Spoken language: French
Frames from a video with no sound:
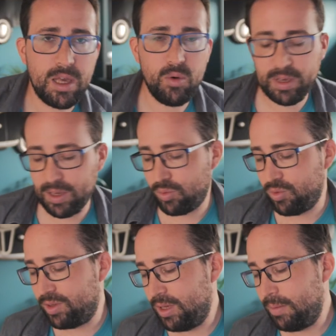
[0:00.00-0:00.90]
il n'y a aucun
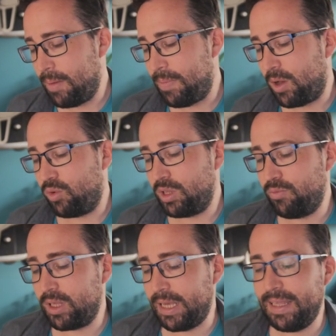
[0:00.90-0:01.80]
souci, mais par contre,
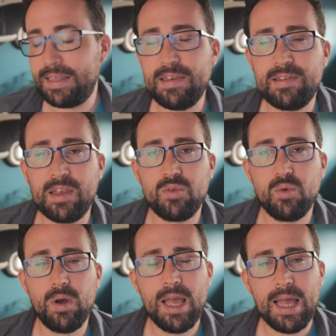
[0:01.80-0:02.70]
il faudra une
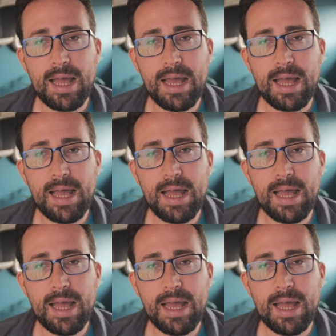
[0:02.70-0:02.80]
attestation